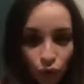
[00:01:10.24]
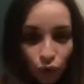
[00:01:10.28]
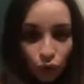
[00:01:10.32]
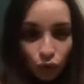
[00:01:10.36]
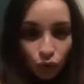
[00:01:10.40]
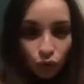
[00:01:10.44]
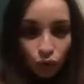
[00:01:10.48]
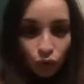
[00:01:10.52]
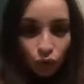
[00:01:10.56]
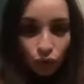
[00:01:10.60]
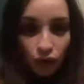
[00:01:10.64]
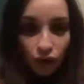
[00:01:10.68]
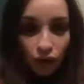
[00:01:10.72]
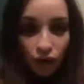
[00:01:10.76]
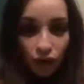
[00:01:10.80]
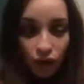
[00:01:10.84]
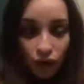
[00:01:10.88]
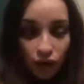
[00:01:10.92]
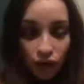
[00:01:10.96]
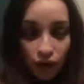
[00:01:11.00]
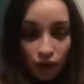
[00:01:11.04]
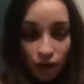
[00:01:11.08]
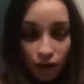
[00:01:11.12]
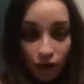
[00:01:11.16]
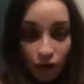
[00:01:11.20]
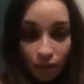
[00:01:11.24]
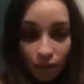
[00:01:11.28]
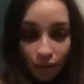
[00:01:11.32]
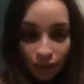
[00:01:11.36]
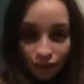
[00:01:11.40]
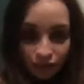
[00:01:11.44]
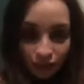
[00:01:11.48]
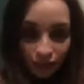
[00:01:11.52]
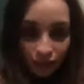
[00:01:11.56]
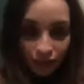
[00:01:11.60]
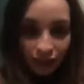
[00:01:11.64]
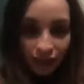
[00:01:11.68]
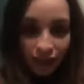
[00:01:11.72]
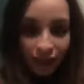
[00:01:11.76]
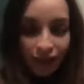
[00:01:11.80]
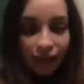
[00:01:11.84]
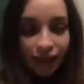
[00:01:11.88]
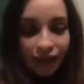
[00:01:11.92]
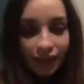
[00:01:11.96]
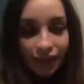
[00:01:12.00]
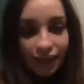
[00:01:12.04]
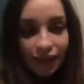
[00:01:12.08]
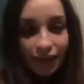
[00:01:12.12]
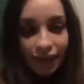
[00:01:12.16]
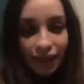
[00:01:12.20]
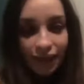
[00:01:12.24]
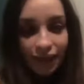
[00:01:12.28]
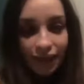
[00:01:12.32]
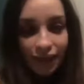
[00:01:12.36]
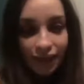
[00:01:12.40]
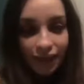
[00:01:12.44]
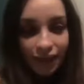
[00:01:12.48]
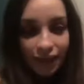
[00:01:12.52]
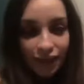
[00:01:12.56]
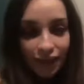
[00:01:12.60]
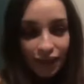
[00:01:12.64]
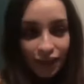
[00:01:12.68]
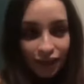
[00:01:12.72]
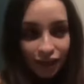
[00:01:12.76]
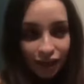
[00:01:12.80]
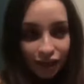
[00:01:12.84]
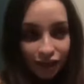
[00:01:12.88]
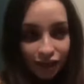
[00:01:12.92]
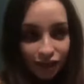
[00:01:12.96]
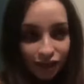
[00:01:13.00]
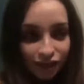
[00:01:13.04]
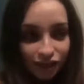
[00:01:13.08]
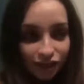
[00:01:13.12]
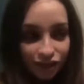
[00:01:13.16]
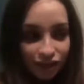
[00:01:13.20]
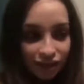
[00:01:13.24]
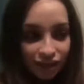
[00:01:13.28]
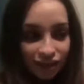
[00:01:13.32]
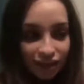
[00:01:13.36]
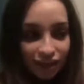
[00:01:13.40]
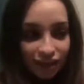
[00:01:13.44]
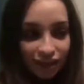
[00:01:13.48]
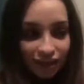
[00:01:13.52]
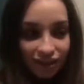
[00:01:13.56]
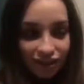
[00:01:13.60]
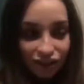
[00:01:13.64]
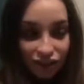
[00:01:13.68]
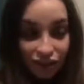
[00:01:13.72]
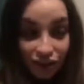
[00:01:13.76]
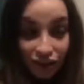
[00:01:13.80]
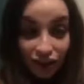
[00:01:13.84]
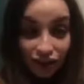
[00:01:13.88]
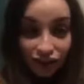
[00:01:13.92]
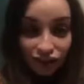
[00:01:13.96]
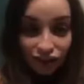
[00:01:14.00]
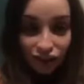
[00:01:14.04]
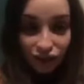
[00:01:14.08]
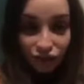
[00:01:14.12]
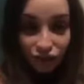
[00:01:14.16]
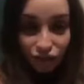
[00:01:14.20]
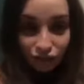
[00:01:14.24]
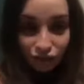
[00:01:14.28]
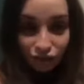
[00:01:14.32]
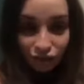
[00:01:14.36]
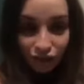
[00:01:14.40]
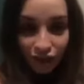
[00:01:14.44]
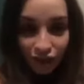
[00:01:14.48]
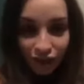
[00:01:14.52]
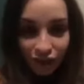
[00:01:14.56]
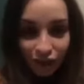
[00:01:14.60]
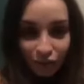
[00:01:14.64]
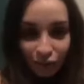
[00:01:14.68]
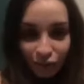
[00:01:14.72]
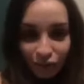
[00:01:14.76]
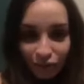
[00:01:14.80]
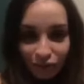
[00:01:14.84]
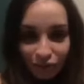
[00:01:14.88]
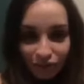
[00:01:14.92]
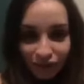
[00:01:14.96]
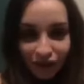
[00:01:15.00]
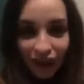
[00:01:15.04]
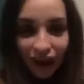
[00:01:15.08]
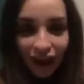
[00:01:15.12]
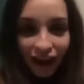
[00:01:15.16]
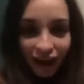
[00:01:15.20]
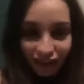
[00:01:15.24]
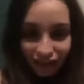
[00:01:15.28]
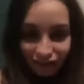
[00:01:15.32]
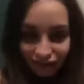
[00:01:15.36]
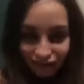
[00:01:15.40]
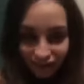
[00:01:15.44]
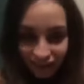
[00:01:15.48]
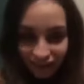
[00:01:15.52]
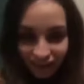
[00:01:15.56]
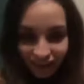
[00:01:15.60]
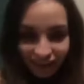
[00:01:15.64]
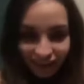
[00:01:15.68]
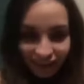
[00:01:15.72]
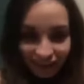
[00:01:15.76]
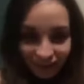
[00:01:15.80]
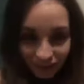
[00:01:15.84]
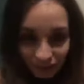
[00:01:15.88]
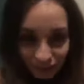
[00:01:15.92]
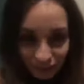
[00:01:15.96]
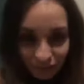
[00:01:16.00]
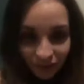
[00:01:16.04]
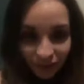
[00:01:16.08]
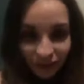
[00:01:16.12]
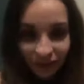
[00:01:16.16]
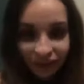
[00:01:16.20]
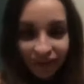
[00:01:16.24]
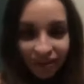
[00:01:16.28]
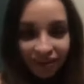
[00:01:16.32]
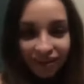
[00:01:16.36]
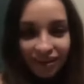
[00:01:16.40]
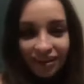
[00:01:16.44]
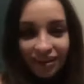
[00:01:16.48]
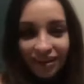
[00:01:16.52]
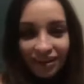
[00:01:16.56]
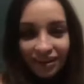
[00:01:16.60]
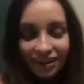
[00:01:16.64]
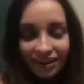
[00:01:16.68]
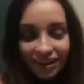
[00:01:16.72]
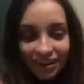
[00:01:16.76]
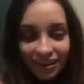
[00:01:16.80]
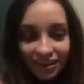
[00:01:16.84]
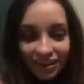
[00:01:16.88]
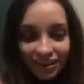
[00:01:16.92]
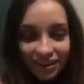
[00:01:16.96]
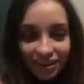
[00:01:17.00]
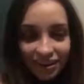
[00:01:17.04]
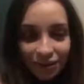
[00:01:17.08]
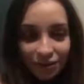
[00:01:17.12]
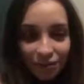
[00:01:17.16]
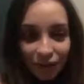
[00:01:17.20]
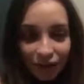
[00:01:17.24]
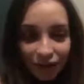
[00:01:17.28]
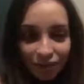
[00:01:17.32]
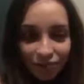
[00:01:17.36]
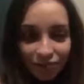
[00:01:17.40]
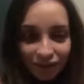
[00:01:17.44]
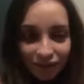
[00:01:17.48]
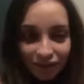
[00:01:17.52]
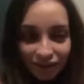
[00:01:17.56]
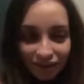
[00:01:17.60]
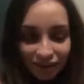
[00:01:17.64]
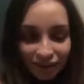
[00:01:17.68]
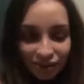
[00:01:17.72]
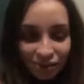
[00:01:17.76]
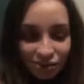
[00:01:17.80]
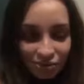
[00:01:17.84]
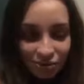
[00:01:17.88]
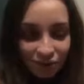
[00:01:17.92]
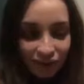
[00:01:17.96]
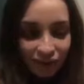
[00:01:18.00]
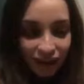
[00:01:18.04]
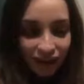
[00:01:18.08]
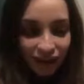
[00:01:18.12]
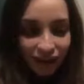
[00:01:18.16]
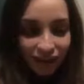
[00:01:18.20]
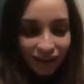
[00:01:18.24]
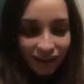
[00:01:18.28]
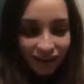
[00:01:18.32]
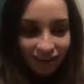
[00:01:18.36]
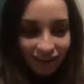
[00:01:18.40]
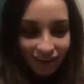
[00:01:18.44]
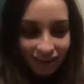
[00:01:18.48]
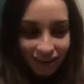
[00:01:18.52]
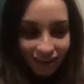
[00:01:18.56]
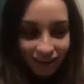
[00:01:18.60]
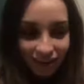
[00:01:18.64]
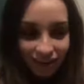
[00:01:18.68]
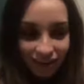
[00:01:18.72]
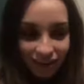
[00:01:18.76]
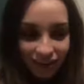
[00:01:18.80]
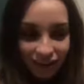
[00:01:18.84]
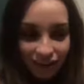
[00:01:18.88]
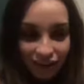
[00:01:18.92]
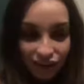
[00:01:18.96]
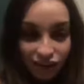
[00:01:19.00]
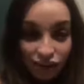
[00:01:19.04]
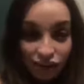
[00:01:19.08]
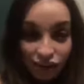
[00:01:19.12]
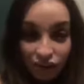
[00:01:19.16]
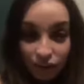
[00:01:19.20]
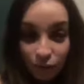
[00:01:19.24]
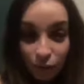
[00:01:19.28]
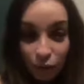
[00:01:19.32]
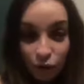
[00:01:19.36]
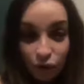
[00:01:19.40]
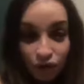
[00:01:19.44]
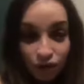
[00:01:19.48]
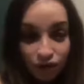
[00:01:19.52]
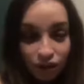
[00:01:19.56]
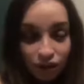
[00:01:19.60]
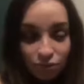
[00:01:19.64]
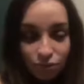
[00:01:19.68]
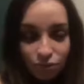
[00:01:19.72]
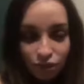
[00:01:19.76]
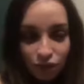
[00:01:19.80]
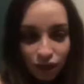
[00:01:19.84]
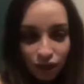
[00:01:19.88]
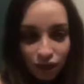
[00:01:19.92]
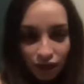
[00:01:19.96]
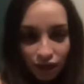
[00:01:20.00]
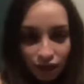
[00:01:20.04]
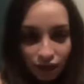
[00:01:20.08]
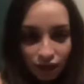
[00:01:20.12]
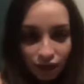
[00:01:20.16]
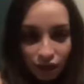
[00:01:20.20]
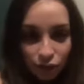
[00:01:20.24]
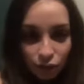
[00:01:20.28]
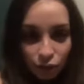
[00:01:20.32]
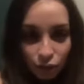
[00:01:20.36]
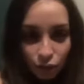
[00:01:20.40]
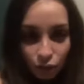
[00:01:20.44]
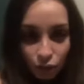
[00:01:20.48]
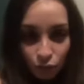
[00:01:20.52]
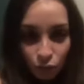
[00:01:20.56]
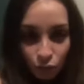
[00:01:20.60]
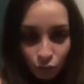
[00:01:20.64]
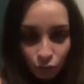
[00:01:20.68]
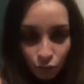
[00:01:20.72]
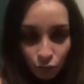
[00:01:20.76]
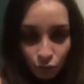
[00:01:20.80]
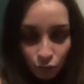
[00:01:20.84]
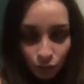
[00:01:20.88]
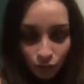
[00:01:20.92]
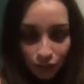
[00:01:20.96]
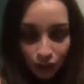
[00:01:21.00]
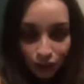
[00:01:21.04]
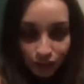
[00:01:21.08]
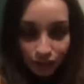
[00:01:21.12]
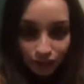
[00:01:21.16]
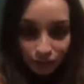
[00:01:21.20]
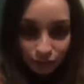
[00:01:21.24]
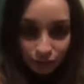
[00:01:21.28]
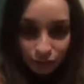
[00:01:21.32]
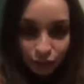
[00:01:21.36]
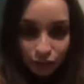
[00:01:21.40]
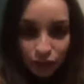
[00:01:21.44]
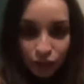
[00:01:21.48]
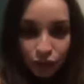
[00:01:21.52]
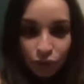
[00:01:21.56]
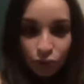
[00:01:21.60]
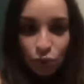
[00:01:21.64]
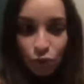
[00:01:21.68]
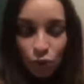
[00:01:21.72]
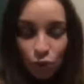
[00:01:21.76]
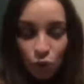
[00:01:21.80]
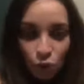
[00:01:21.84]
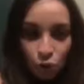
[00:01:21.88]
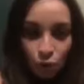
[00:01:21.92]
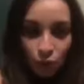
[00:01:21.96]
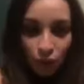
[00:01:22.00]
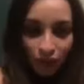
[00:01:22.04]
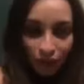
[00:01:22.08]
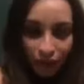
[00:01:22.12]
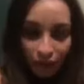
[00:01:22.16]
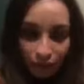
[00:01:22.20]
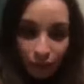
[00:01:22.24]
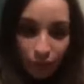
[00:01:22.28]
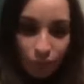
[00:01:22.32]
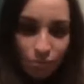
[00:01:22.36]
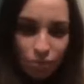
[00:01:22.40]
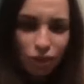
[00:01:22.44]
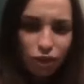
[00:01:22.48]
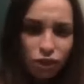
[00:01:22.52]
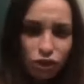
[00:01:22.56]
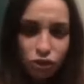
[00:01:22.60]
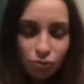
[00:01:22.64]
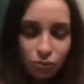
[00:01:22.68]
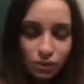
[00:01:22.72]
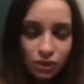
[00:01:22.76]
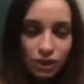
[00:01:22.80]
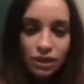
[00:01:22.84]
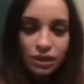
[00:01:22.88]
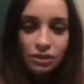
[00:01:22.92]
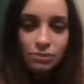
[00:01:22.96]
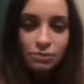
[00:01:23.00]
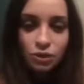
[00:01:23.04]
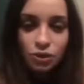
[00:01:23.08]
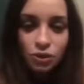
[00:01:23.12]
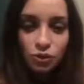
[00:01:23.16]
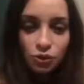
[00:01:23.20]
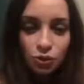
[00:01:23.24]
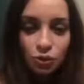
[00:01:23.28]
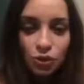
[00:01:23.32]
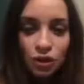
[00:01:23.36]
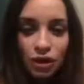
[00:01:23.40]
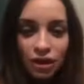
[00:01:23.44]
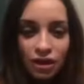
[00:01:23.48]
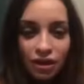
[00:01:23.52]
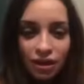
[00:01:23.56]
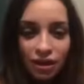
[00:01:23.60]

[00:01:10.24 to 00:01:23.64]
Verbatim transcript: ورابع شغله هي نشر الشراشف والملاحف يعني الكبار آه، بعد ما ينغسلوا هيك النشر تبعهم كثير بيجاكرني وبيعصبني وهيك كمان بكش بدني منه